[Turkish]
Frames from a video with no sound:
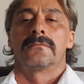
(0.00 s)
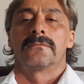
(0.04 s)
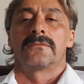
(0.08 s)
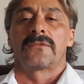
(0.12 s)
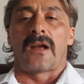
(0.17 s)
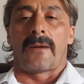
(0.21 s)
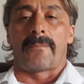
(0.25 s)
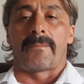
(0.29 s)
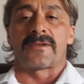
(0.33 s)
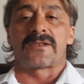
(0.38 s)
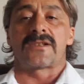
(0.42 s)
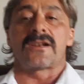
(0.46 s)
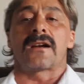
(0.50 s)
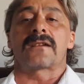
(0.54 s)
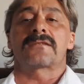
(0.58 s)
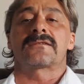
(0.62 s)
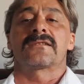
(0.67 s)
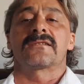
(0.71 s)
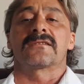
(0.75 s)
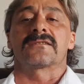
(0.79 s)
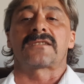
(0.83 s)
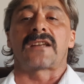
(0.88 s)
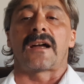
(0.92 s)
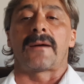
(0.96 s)

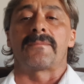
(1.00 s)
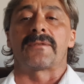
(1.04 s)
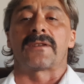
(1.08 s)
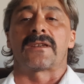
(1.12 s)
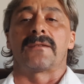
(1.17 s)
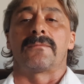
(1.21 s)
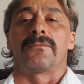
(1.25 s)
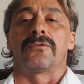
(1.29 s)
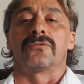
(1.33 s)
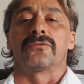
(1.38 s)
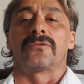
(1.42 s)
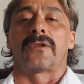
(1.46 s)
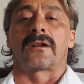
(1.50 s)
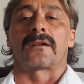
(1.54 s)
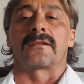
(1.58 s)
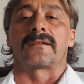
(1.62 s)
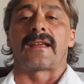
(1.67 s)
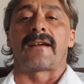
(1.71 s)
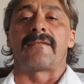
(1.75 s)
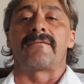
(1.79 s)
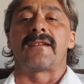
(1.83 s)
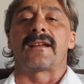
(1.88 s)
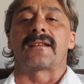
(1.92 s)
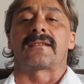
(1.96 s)
Yapacaksınız tabii ki bunları.
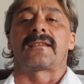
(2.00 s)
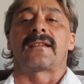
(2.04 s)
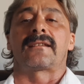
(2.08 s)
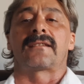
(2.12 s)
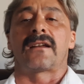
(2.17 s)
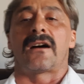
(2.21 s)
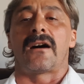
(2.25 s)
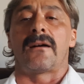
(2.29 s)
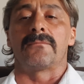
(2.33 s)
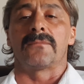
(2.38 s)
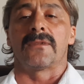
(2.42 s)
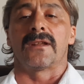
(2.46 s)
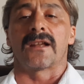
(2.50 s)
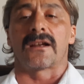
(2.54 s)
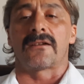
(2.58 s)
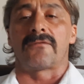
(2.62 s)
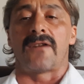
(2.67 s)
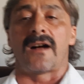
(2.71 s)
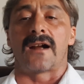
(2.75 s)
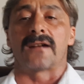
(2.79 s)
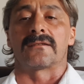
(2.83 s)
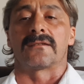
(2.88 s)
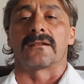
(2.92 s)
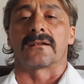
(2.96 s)
Devlette devamlılık
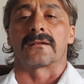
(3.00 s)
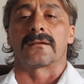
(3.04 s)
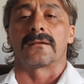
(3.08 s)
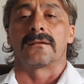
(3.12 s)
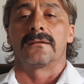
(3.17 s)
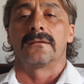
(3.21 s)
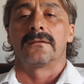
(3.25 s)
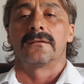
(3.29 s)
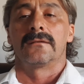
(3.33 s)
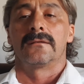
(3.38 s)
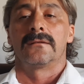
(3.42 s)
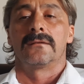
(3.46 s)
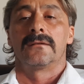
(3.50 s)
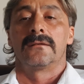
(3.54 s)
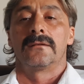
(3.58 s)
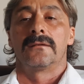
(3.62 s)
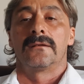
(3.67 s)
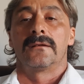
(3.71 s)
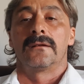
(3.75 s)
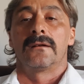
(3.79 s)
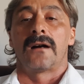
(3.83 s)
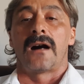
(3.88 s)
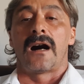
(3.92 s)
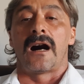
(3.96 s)
vardır.
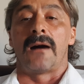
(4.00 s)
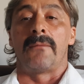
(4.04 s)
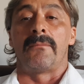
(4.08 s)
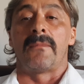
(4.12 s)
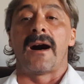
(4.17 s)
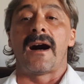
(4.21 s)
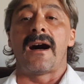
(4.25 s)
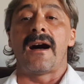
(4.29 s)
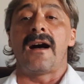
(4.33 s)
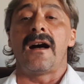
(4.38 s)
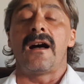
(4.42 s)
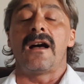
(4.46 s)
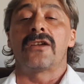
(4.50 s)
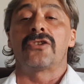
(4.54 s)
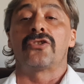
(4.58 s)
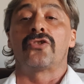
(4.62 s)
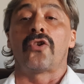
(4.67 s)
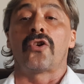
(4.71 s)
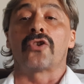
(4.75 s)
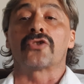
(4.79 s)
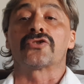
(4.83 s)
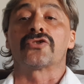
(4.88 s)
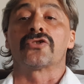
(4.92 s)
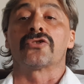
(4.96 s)
Ama
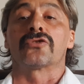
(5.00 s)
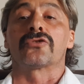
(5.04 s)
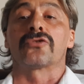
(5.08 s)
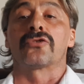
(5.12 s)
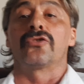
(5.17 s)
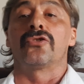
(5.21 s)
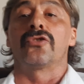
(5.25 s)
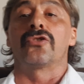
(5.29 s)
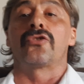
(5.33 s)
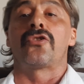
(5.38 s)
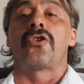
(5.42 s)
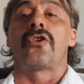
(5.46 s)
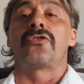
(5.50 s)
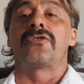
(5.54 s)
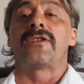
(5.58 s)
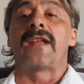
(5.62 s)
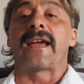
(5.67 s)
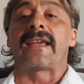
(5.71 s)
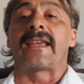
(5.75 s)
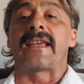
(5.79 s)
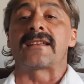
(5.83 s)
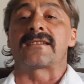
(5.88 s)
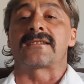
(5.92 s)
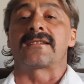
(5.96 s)
yolsuzluğun önüne
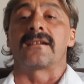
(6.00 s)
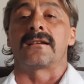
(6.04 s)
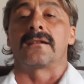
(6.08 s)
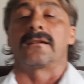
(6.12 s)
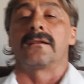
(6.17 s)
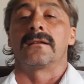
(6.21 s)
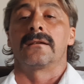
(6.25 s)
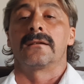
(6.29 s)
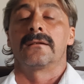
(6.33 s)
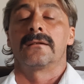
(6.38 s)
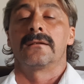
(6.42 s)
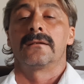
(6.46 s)
geçin.